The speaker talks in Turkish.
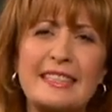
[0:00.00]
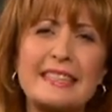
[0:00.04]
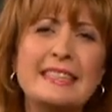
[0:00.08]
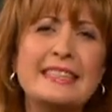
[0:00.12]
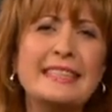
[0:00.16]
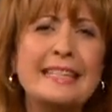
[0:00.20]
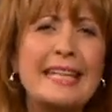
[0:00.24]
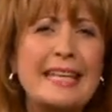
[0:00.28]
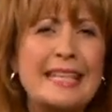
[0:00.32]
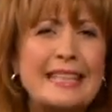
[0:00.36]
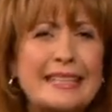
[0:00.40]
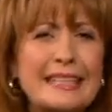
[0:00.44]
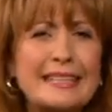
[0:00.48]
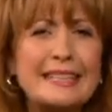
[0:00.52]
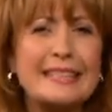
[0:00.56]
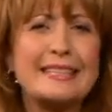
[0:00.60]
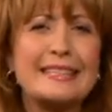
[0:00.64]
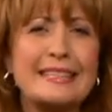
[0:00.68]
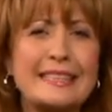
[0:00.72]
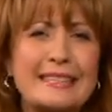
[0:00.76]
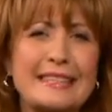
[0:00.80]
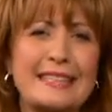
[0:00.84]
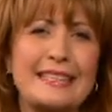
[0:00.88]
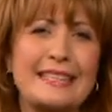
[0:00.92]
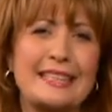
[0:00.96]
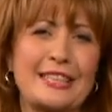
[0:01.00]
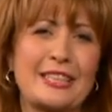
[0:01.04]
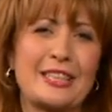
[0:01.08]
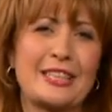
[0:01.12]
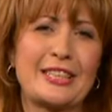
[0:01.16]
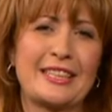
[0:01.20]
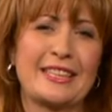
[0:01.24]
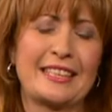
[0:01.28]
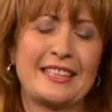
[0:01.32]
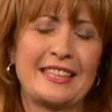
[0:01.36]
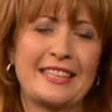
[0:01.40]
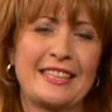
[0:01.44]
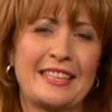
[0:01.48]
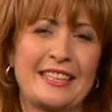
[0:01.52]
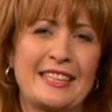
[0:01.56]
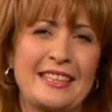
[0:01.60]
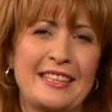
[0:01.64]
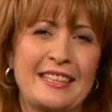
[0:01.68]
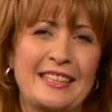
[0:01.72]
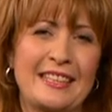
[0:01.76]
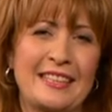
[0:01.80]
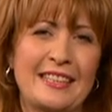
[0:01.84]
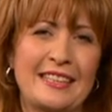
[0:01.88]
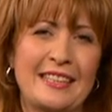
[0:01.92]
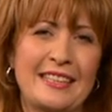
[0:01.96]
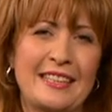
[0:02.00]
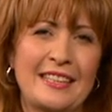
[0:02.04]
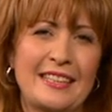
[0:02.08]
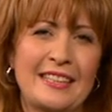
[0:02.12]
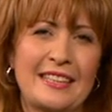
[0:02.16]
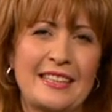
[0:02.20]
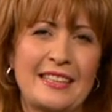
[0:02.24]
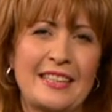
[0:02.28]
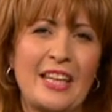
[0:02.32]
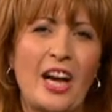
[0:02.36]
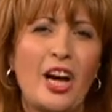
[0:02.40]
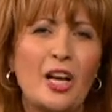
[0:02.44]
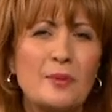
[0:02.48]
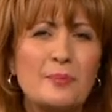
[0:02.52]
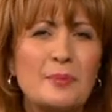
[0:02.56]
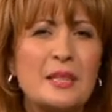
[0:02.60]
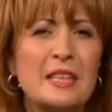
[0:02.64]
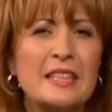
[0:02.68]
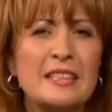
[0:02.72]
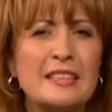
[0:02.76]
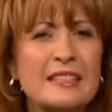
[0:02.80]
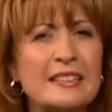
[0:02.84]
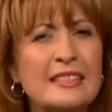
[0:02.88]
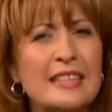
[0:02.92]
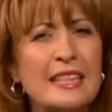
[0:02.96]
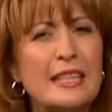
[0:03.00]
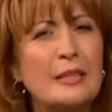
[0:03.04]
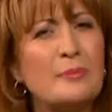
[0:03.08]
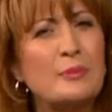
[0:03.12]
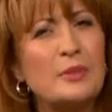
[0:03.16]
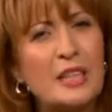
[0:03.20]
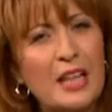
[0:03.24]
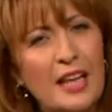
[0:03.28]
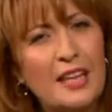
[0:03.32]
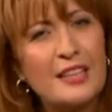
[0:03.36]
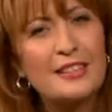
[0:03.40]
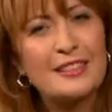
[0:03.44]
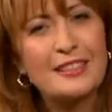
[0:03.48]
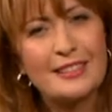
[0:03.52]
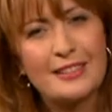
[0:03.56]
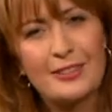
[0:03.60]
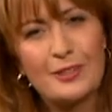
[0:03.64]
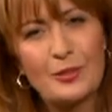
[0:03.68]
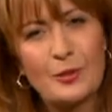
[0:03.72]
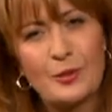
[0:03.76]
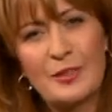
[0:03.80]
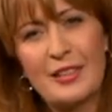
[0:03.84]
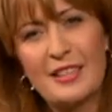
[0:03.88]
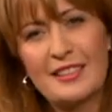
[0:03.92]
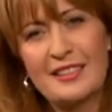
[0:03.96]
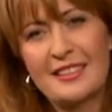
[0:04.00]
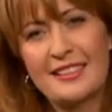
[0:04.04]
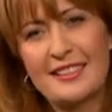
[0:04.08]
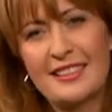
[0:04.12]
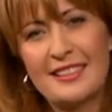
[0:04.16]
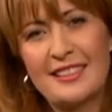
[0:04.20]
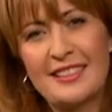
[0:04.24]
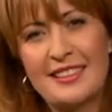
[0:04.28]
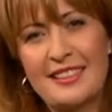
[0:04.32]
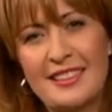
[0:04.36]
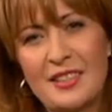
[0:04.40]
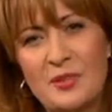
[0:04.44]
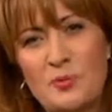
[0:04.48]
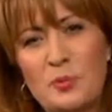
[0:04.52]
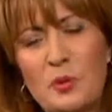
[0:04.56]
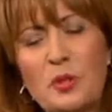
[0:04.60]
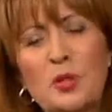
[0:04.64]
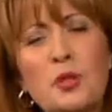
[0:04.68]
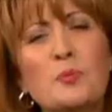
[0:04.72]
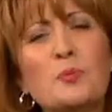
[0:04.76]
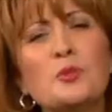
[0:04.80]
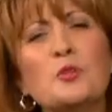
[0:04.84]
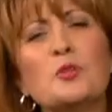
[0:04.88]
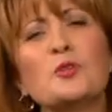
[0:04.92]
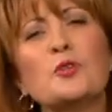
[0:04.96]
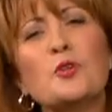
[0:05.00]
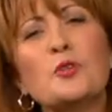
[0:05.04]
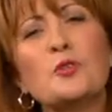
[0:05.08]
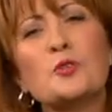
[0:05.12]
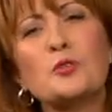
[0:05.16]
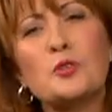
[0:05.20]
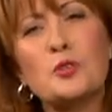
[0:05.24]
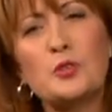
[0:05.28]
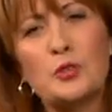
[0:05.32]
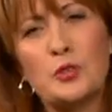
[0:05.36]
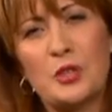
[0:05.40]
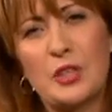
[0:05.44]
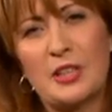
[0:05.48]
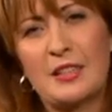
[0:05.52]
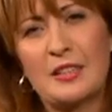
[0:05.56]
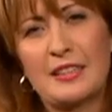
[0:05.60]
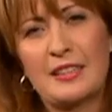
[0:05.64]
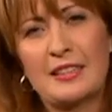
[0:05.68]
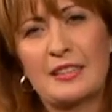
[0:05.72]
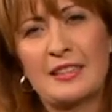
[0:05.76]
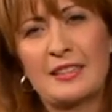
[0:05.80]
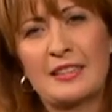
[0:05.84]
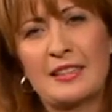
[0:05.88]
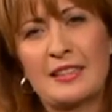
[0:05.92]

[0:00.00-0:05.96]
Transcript: nedir sizin için kalbinizde imkansız olan? Bugün bunu konuşacağız.